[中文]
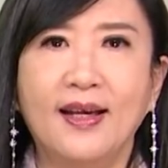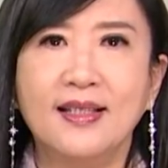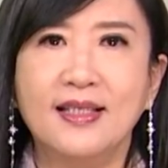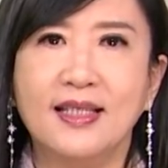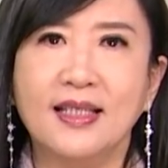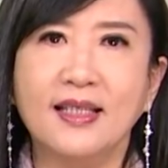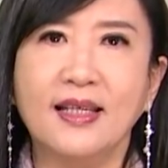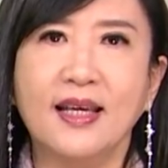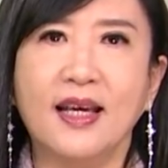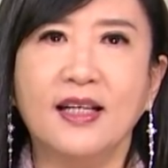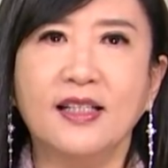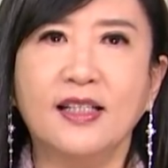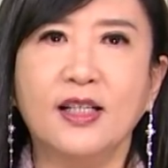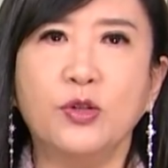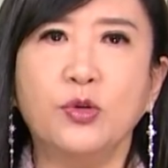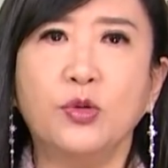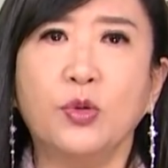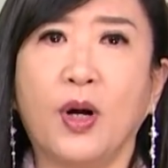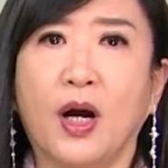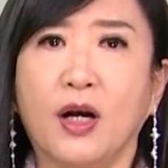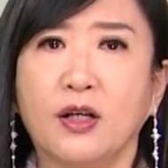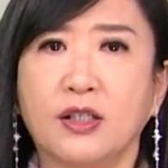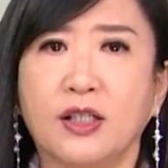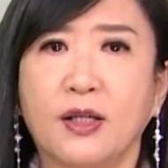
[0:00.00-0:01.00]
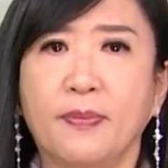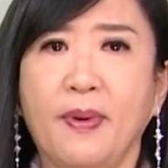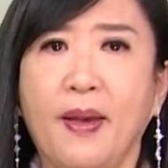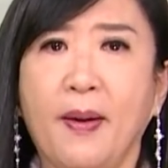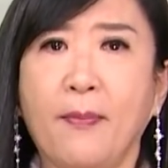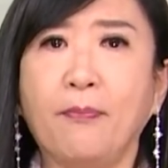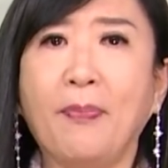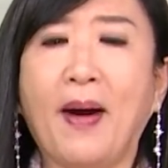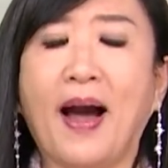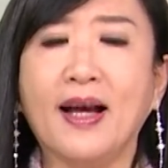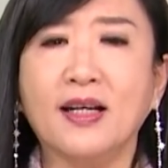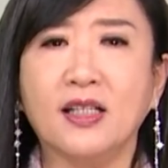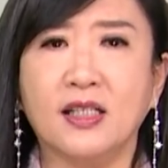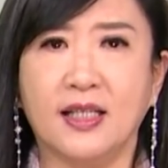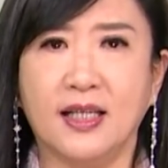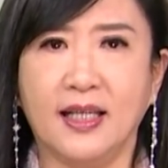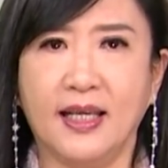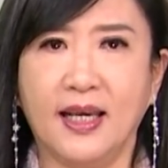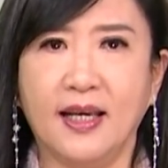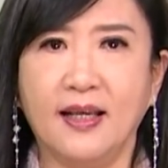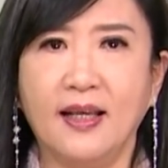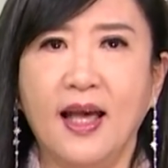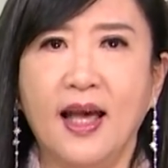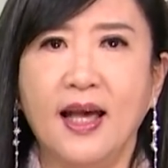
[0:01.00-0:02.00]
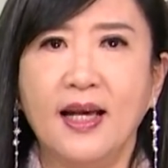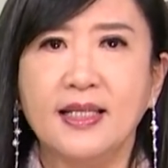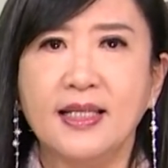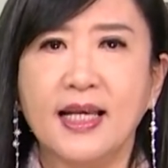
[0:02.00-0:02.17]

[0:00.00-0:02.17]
今年珍珠港事变八十年，